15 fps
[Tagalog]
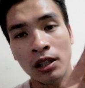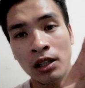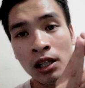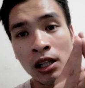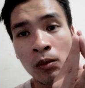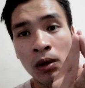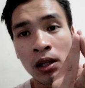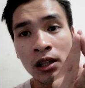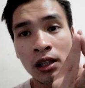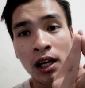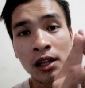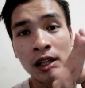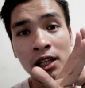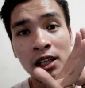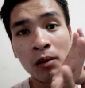Iiwan
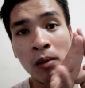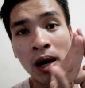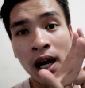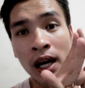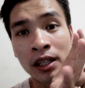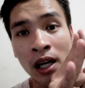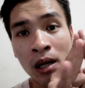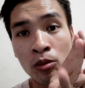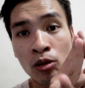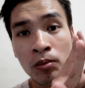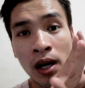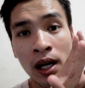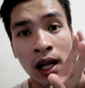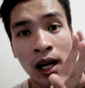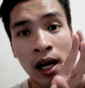ka din ng mga anak mo
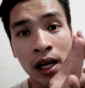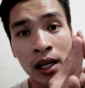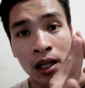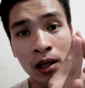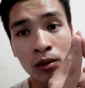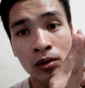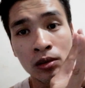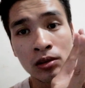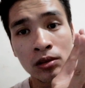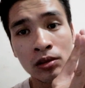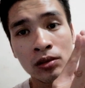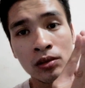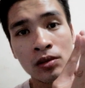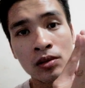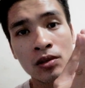balang araw.
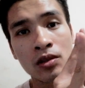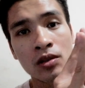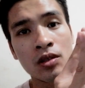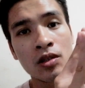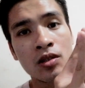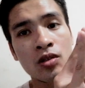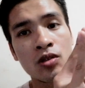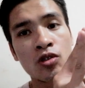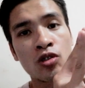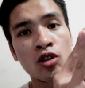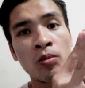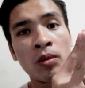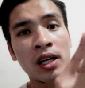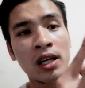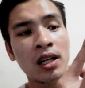
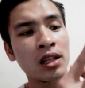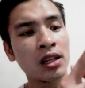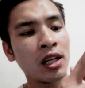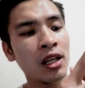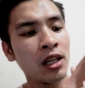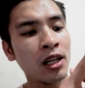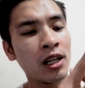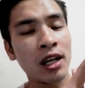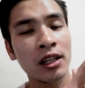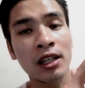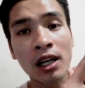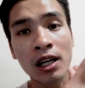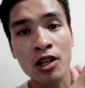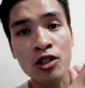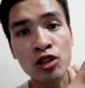So, mananatili lang
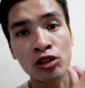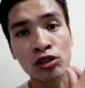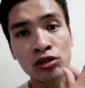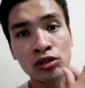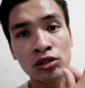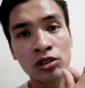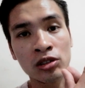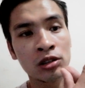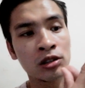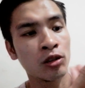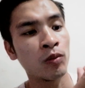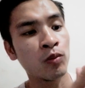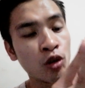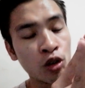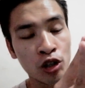na relasyon,
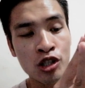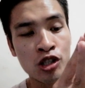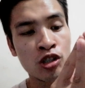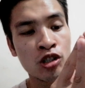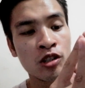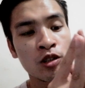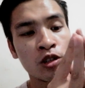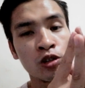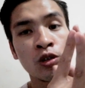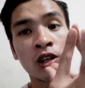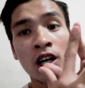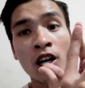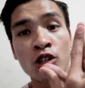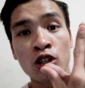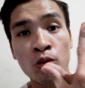of course, yung
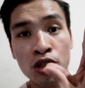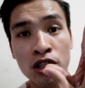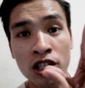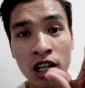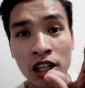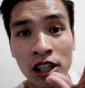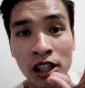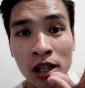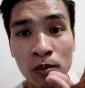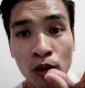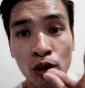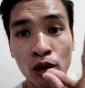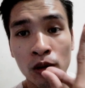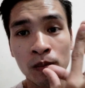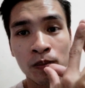relasyon mo sa sarili mo,